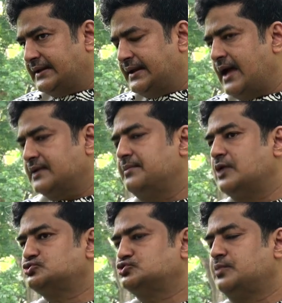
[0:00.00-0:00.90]
এক লাখ
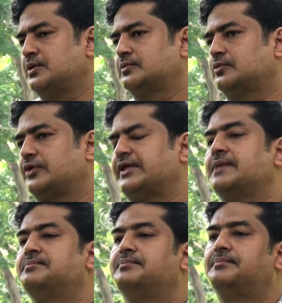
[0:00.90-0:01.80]
মানুষ তোমার
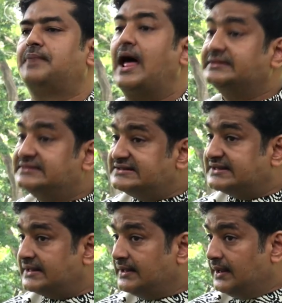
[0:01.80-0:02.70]
কথায় প্রাণ
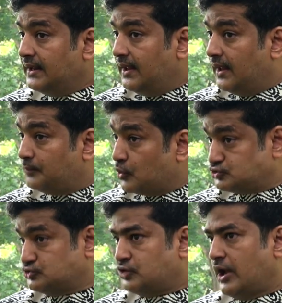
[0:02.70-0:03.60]
দিতে
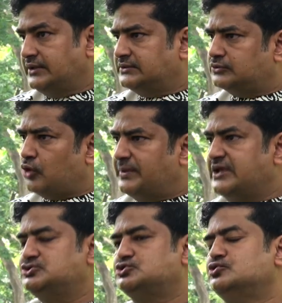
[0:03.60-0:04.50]
প্রস্তুত হয়
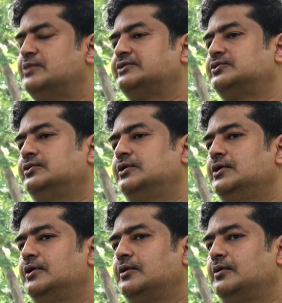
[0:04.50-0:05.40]
তবেই শুধুমাত্র
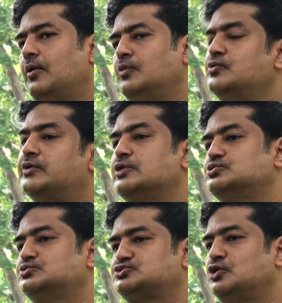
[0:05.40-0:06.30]
অন্য
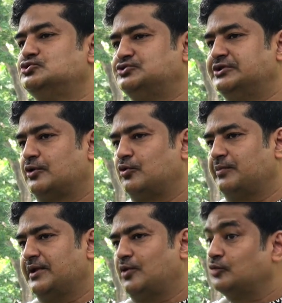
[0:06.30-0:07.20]
কেউ সহযোগিতা
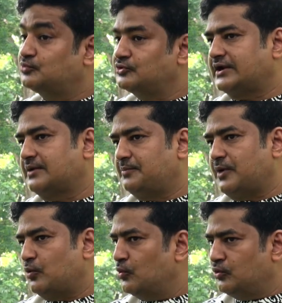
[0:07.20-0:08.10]
করবে অদ্ভুত একটা
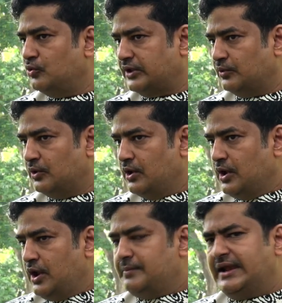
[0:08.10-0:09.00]
ব্যাপার অন্য কেউ
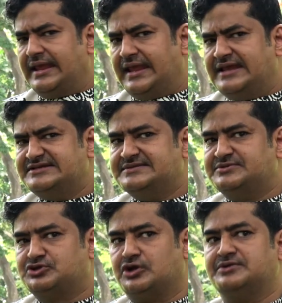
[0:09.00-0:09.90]
মানে এই যে
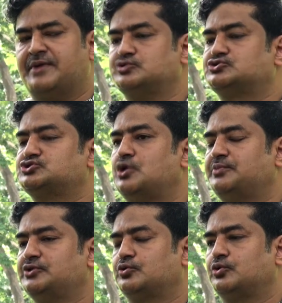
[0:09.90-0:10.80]
বিষয় যে মানুষকে
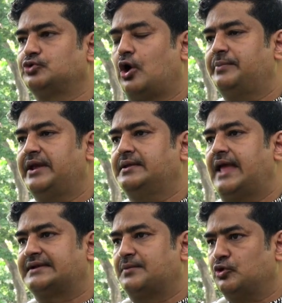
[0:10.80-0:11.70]
সম্পৃক্ত করতে হবে
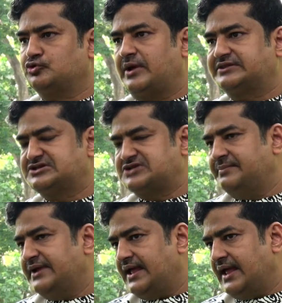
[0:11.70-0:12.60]
একটা মতবাদকে
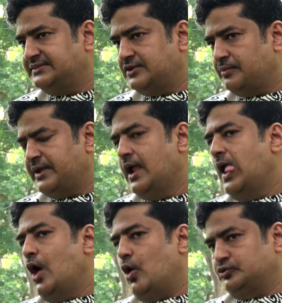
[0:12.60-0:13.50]
সামনে আনতে হবে
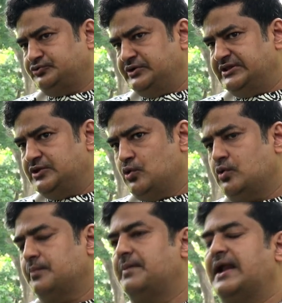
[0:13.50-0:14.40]
অর্থনীতি
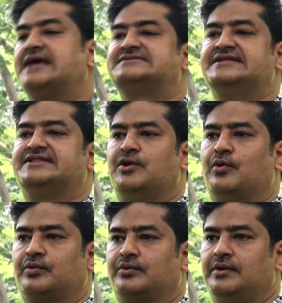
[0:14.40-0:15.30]
হোক বা রাজনীতি
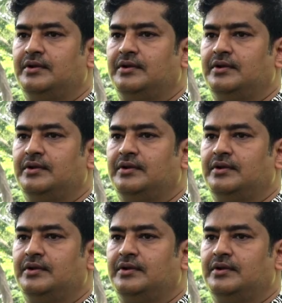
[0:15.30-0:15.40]
হোক